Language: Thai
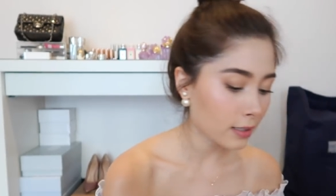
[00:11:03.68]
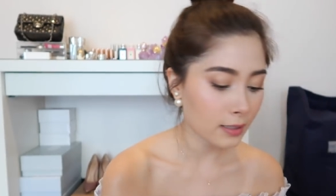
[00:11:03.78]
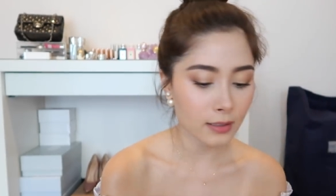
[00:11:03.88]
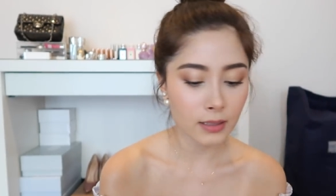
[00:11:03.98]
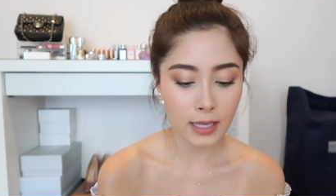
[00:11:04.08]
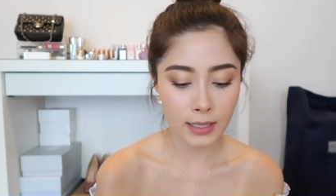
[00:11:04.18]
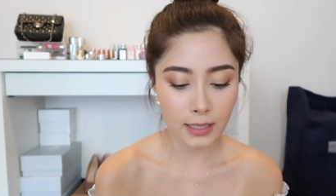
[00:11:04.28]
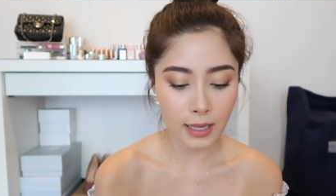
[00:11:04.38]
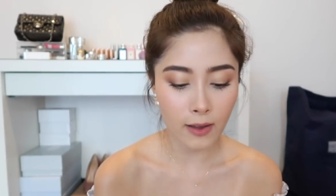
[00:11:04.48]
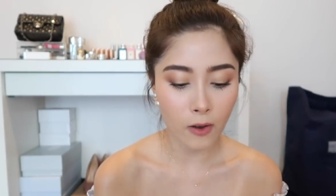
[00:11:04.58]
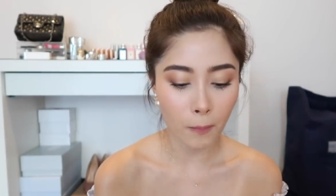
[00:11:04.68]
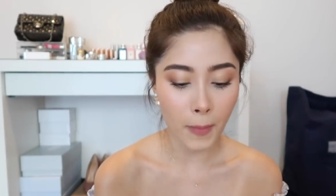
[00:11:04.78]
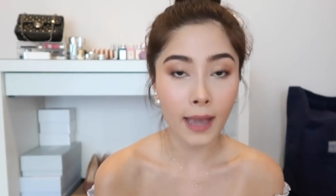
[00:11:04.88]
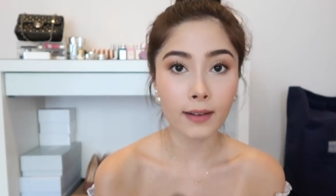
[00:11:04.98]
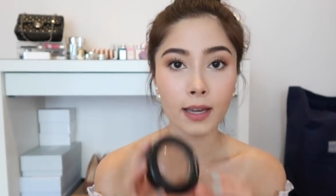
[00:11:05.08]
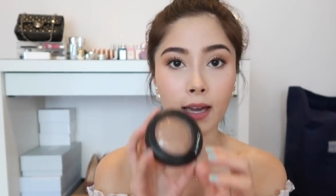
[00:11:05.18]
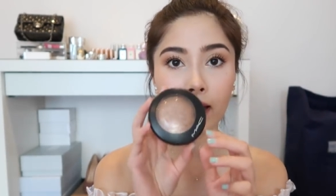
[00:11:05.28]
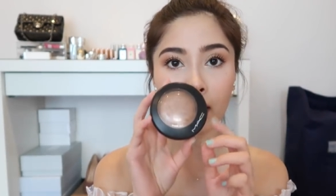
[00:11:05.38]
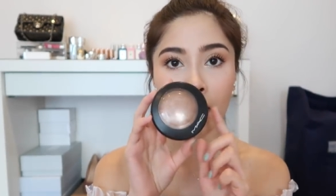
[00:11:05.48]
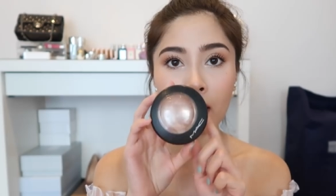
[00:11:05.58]
ก็คืออันนี้ค่ะของ MAC นะคะ
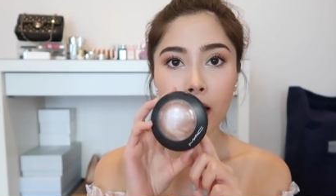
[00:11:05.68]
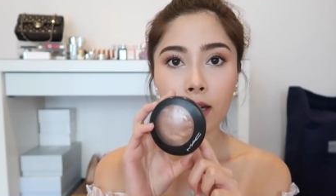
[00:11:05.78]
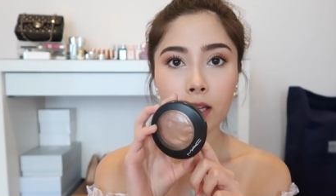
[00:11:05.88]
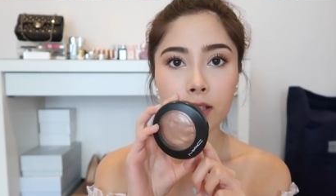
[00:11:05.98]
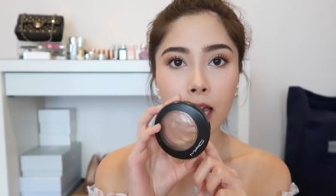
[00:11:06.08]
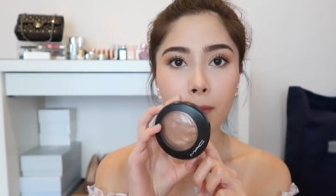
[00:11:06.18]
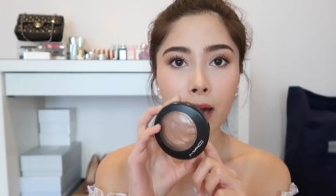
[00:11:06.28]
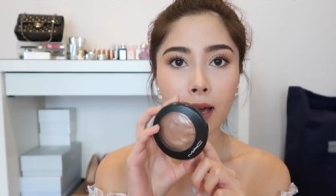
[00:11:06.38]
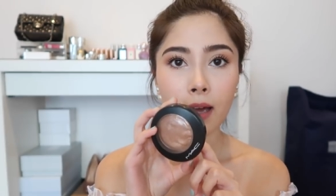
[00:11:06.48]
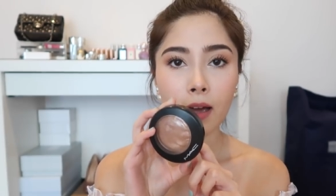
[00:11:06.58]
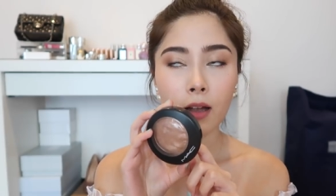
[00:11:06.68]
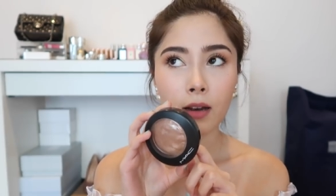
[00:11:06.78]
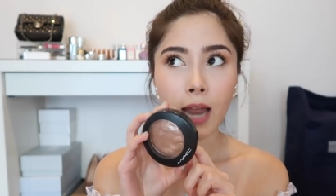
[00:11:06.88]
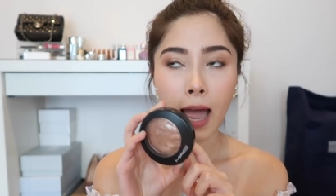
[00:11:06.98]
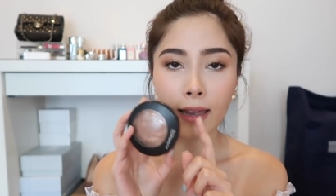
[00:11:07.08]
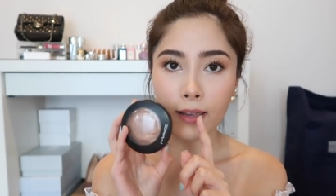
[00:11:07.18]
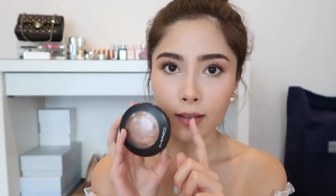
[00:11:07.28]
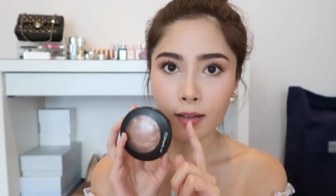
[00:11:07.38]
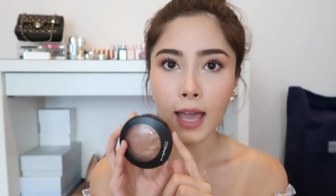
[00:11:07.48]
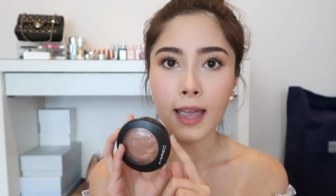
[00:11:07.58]
อันนี้ก็ใช้มาห
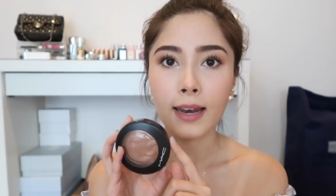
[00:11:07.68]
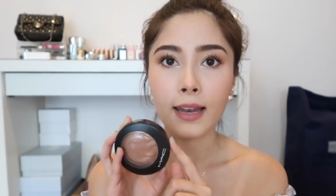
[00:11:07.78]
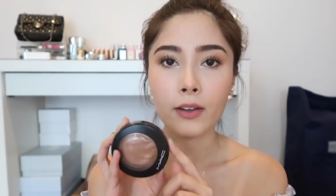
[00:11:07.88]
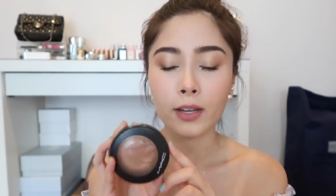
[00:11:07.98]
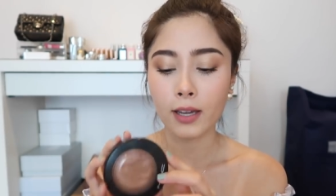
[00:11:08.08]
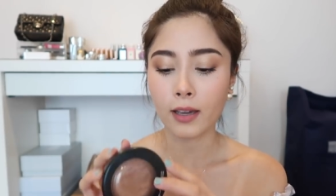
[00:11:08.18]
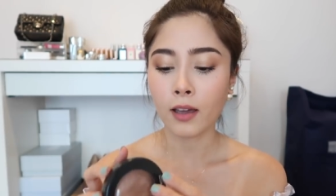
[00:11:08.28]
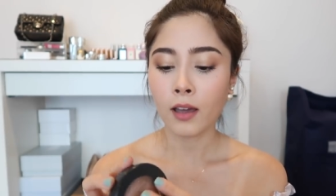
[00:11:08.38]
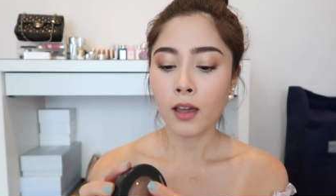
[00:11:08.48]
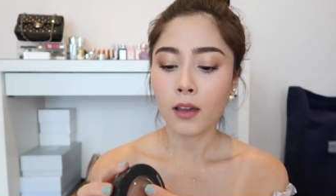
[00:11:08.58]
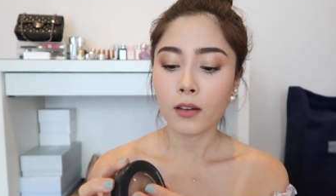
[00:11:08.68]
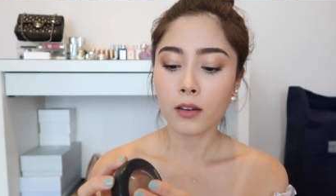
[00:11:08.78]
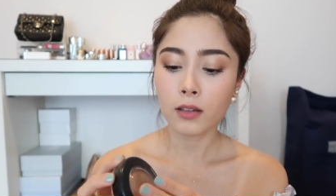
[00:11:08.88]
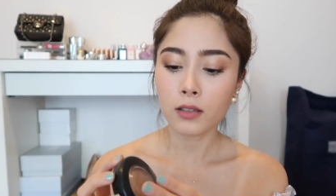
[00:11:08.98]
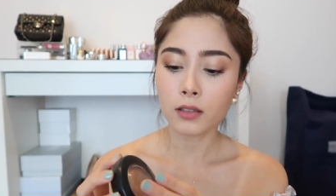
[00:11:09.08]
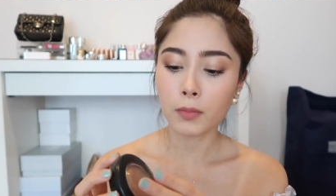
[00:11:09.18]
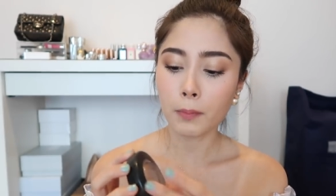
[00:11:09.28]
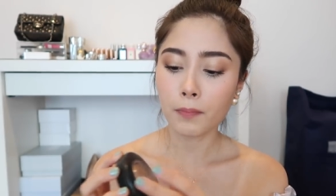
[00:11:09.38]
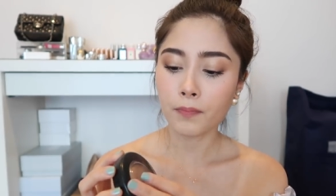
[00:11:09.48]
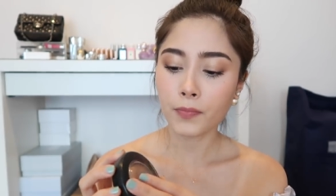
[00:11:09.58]
ลายอันแล้วนะคะก็คือ
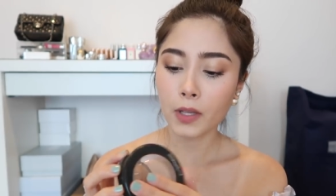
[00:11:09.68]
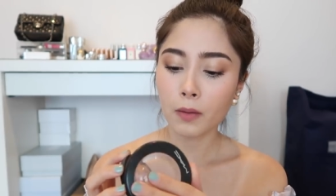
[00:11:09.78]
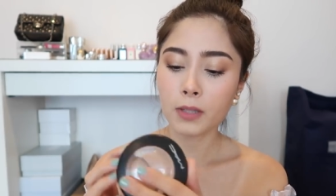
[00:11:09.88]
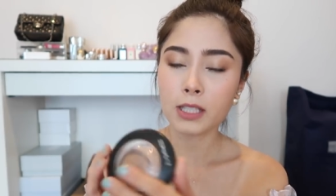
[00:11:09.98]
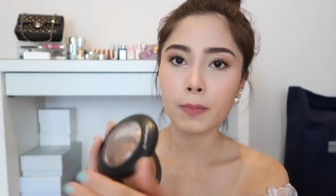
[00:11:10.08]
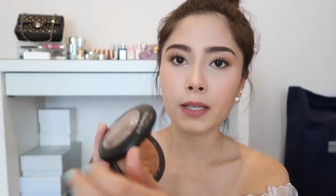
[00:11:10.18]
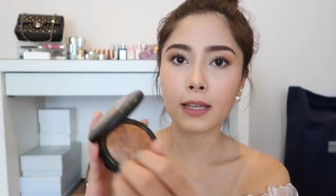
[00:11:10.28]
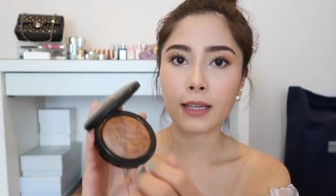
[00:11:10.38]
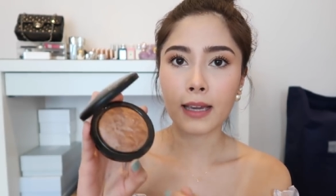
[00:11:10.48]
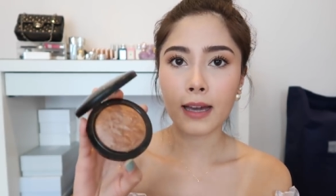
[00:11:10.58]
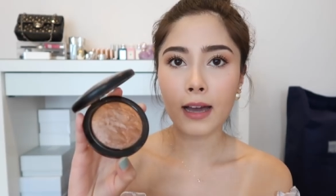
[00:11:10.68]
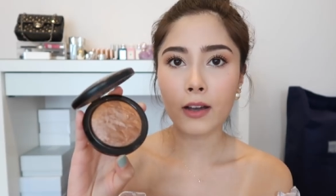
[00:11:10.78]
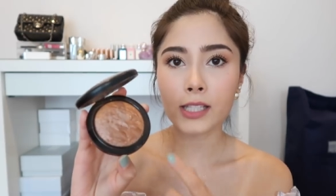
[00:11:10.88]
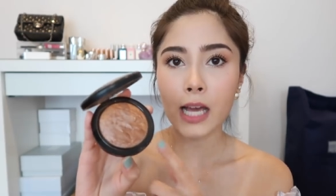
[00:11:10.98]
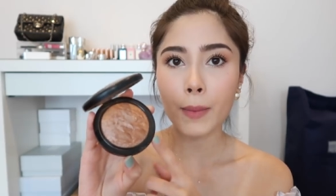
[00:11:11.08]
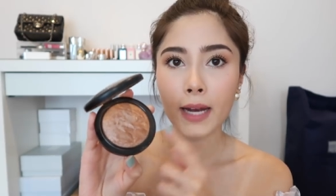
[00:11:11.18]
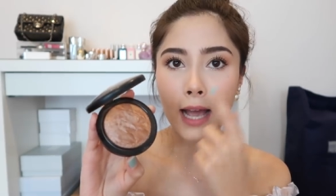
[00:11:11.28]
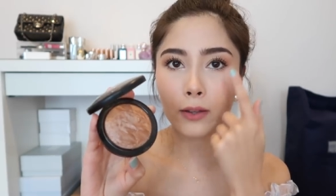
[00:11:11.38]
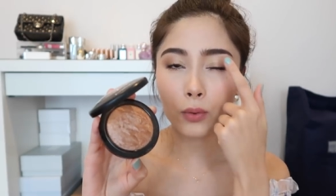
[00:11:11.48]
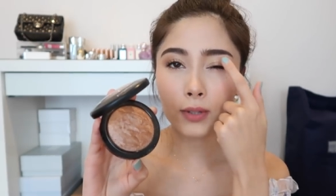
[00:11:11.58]
มันจะเป็นอย่างเงี้ยค่ะก็จะมา
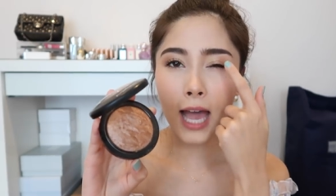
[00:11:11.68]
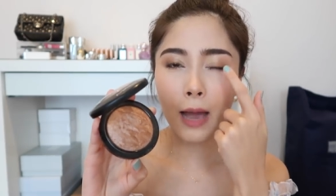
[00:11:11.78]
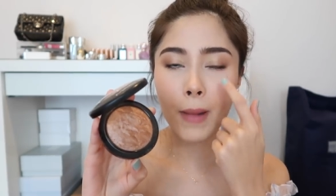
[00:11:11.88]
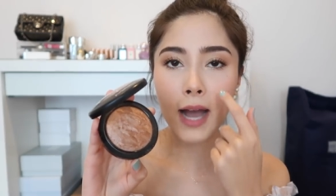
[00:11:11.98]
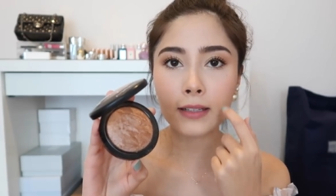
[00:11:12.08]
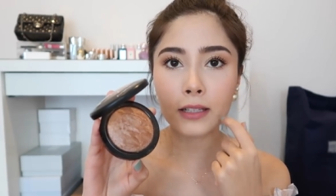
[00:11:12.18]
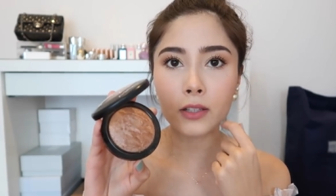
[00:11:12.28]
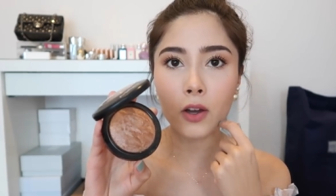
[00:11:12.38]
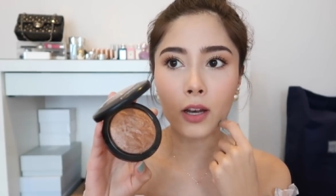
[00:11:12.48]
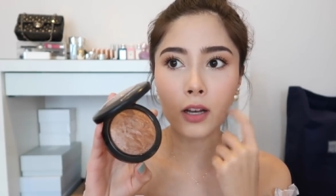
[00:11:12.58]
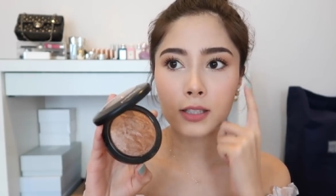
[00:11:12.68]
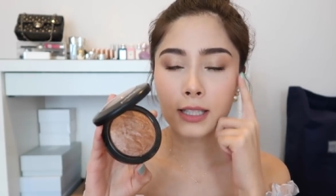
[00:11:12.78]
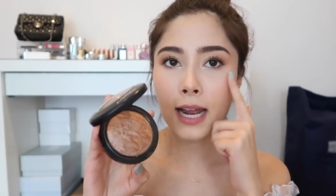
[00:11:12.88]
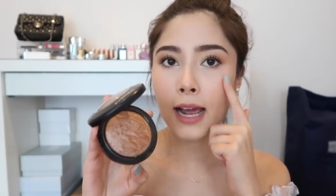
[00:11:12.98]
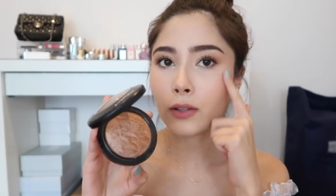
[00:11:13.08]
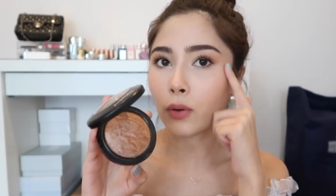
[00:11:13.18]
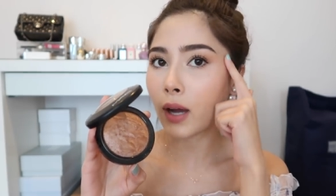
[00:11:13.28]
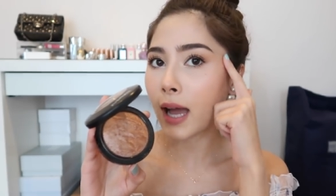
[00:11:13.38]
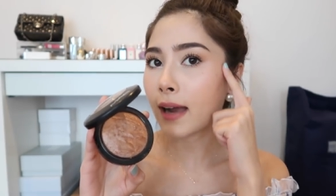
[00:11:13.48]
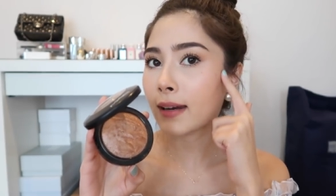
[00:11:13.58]
ทาตรงตาบ้างนิดหน่อยแล้วก็จะทาตรง
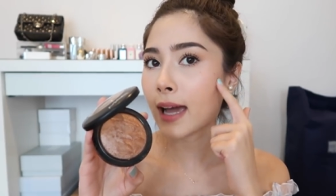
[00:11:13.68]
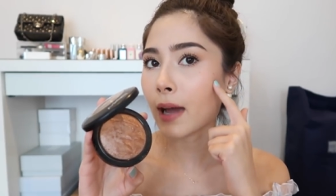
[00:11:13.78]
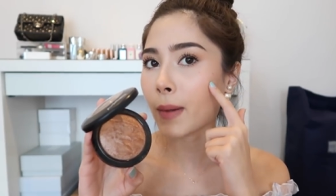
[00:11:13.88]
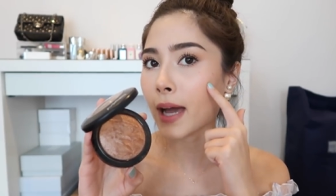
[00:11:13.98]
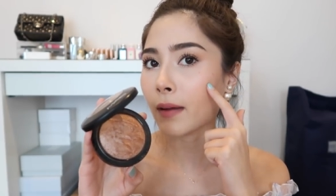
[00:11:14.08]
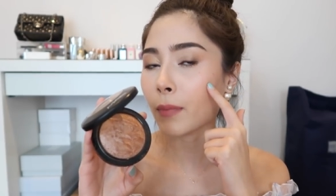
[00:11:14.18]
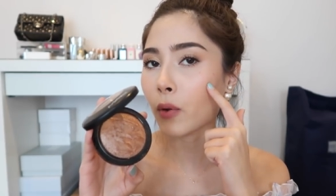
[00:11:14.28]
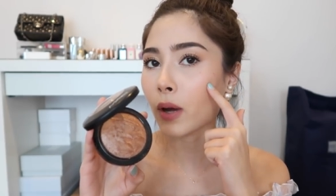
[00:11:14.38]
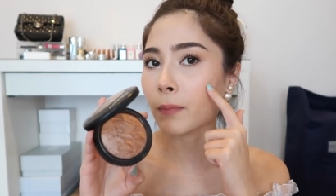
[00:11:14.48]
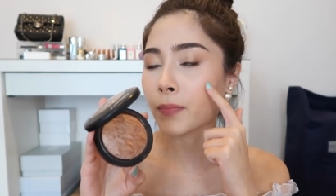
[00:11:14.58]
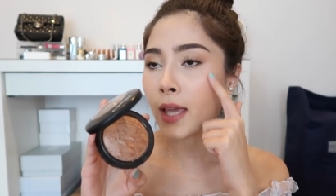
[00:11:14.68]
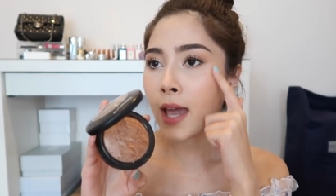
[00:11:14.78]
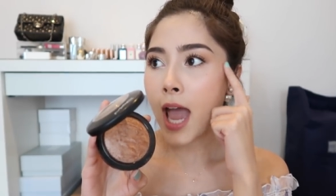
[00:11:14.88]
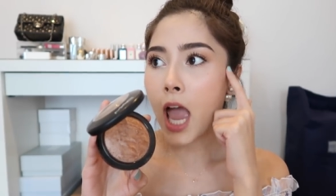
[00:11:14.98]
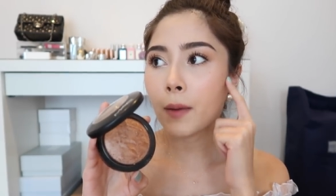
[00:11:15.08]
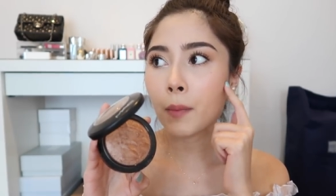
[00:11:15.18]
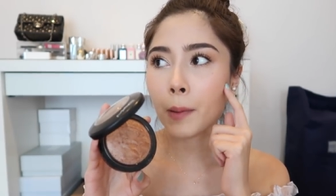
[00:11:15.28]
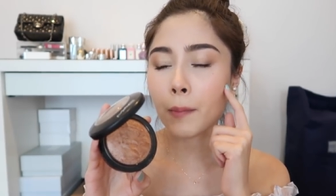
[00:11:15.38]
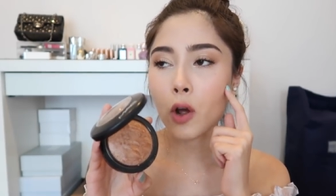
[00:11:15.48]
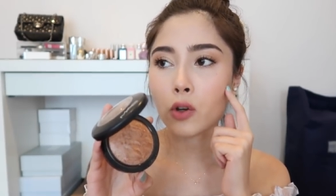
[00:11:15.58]
ข้างหน้าบ้างเพราะว่าให้มันเห
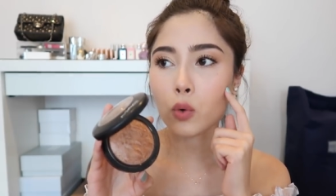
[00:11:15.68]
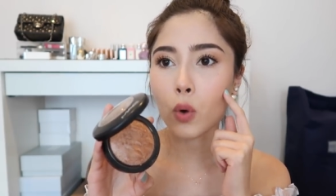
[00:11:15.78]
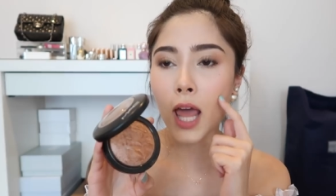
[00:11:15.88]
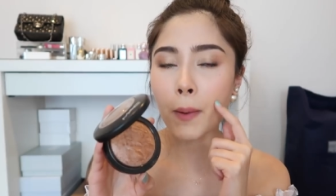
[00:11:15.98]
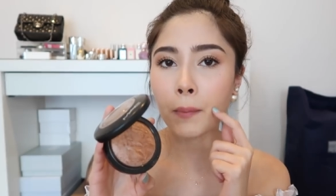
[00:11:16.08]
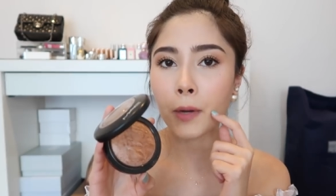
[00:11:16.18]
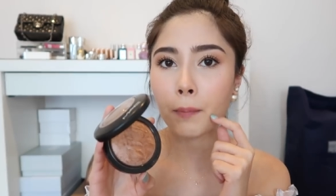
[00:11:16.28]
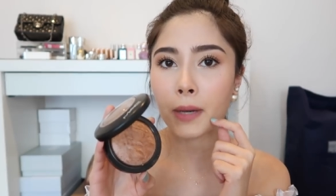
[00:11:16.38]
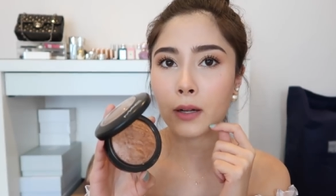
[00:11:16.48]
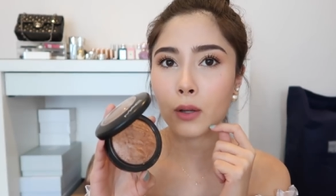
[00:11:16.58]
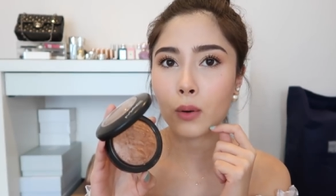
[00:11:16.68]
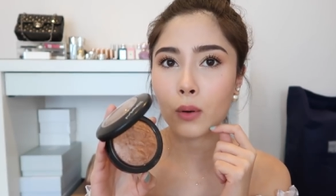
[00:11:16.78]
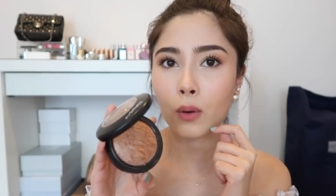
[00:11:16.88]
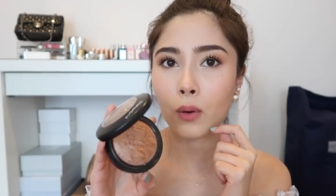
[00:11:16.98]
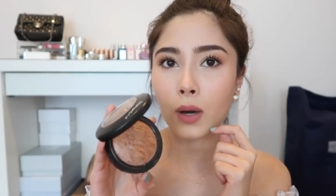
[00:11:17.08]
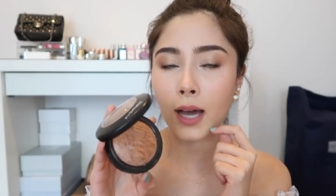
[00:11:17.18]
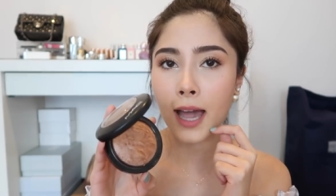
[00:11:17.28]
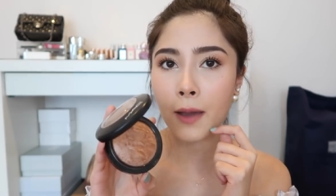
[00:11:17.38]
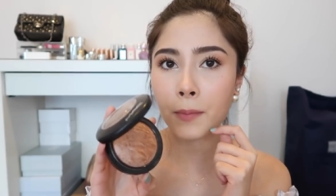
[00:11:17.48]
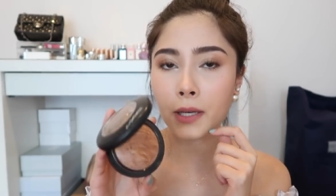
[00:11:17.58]
มือนคอนทัวร์แล้วให้มันเหมือนเป็นโกลอะ
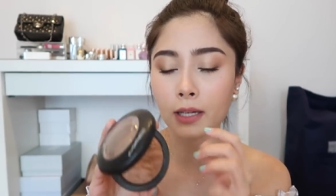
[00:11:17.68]
ค่ะให้